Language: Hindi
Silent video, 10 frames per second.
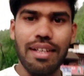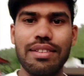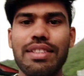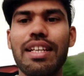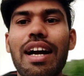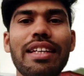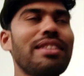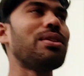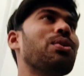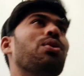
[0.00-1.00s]
हाँ जी
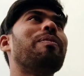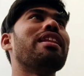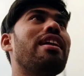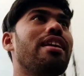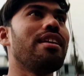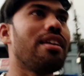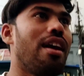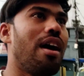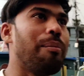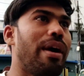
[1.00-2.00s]
गाइस तो पता नहीं
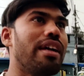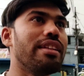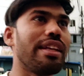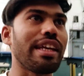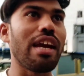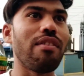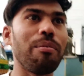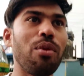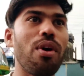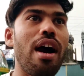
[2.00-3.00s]
कहाँ महेंद्र कैब
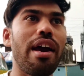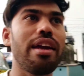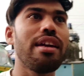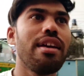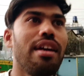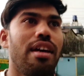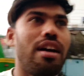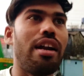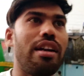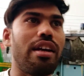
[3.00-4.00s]
हम लोग आए हैं
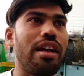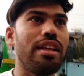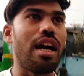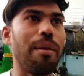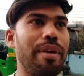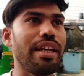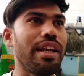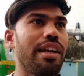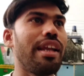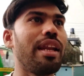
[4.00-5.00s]
एंड अगेन यहाँ भी
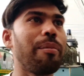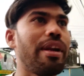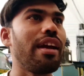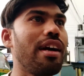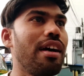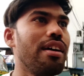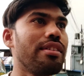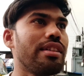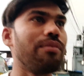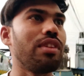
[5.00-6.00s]
टिकट लेना पड़ेगा
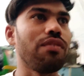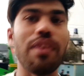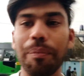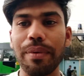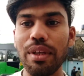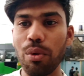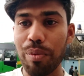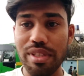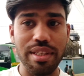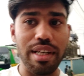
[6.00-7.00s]
समथिंग फिफ्टी
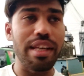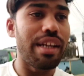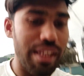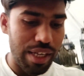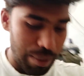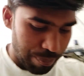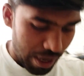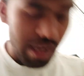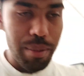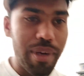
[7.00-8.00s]
रुपीज़ का टिकट है
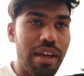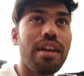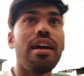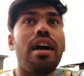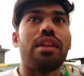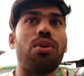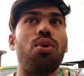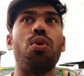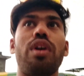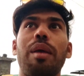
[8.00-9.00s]
नेपाली में
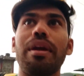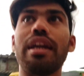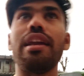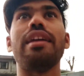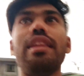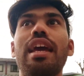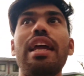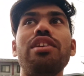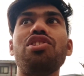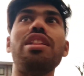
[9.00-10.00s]
तो टिकट लेते
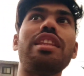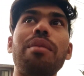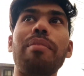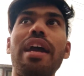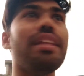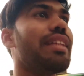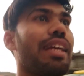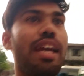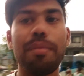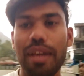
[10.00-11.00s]
हैं एंड चलते हैं
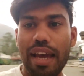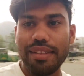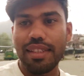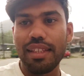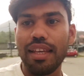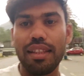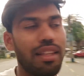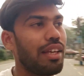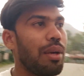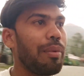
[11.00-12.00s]
महेंद्र कैब कैसी है
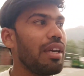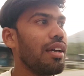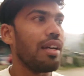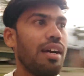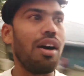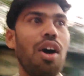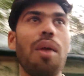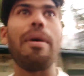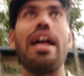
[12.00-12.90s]
देखते हैं ये भी और